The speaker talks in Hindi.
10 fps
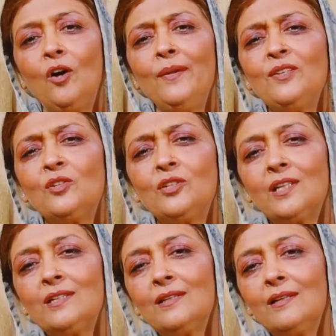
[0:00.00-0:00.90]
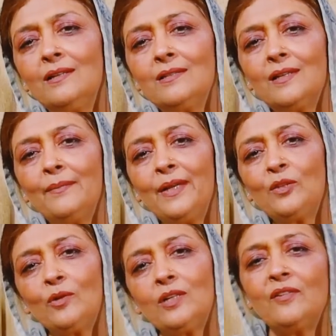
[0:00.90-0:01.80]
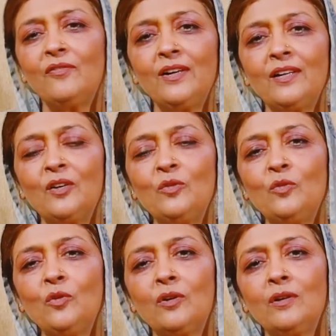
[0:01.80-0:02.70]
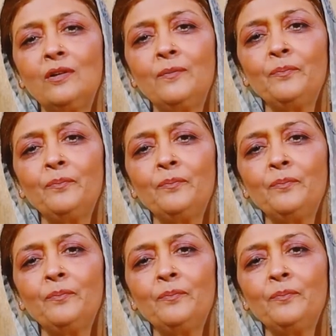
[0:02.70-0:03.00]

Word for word: और मैंने सोचा कि ज़रा सा मैं थोड़ा डिफरेंट करूँ और